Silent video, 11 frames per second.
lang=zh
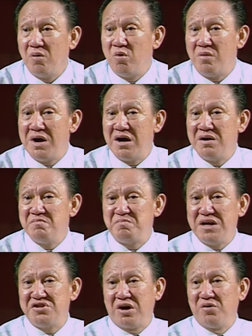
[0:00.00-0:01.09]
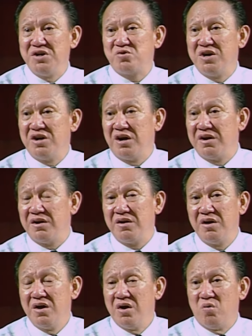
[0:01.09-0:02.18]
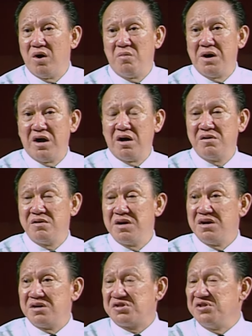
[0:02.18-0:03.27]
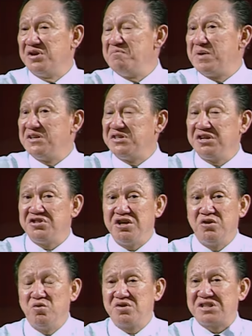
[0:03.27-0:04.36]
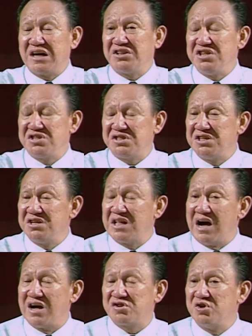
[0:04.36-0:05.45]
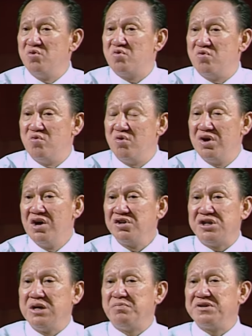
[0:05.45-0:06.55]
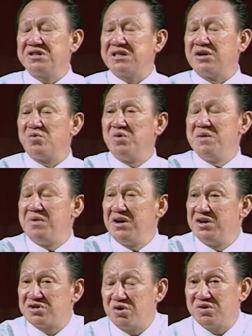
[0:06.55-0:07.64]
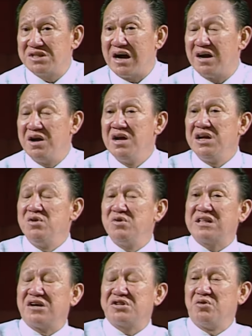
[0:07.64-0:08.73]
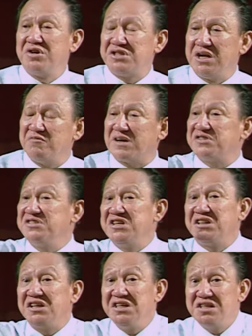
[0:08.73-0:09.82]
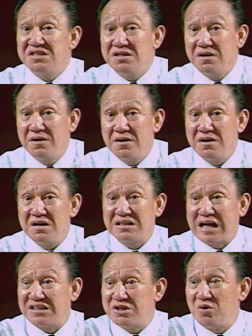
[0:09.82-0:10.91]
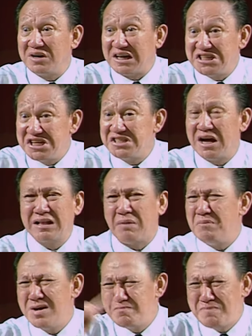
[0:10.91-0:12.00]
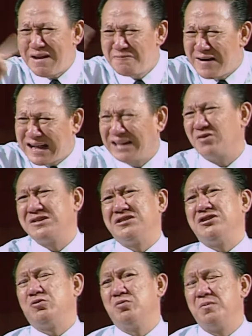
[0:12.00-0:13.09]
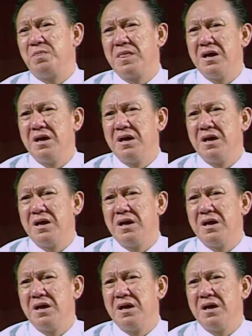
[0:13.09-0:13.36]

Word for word: 我们被教育罪人，我们世人偏行记录，上帝使他受苦，岂不是他是为别人受伤？因为他受了刑罚，世界的医治。他是用那个解释，他没有办法看到是基督。